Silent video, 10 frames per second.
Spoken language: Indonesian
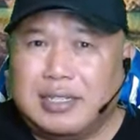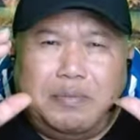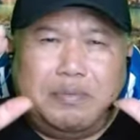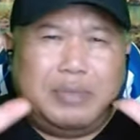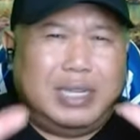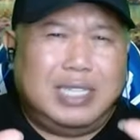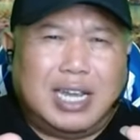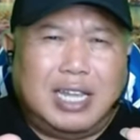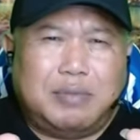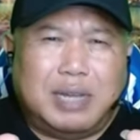
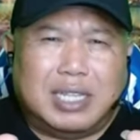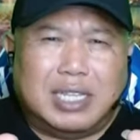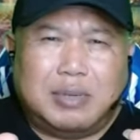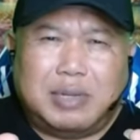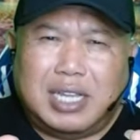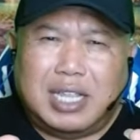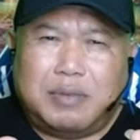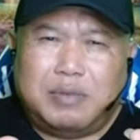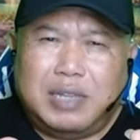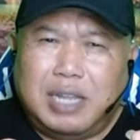memanjakan mata sobat alam
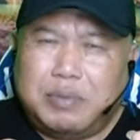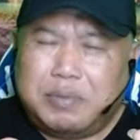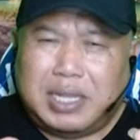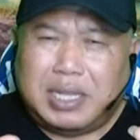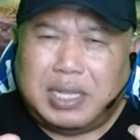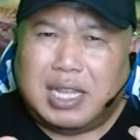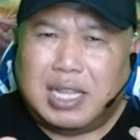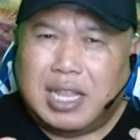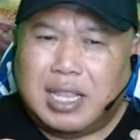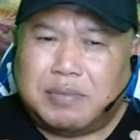dengan pemandangan
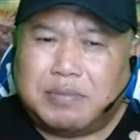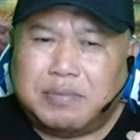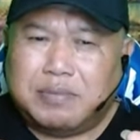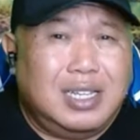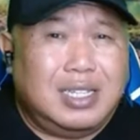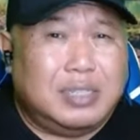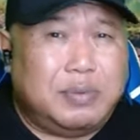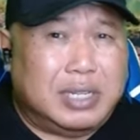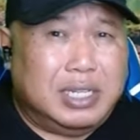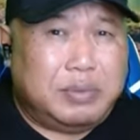alam,
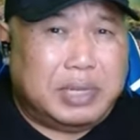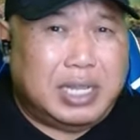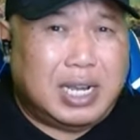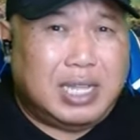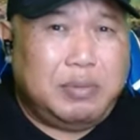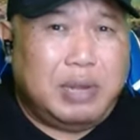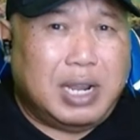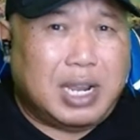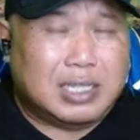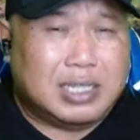seperti pemandangan di
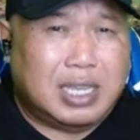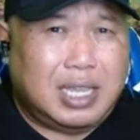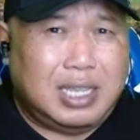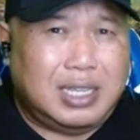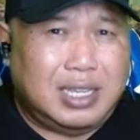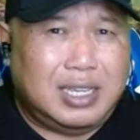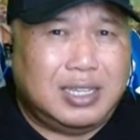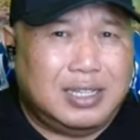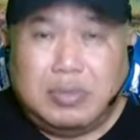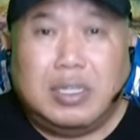belakang saya ini.
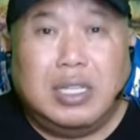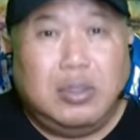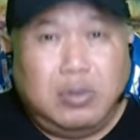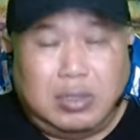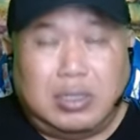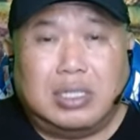Tentu,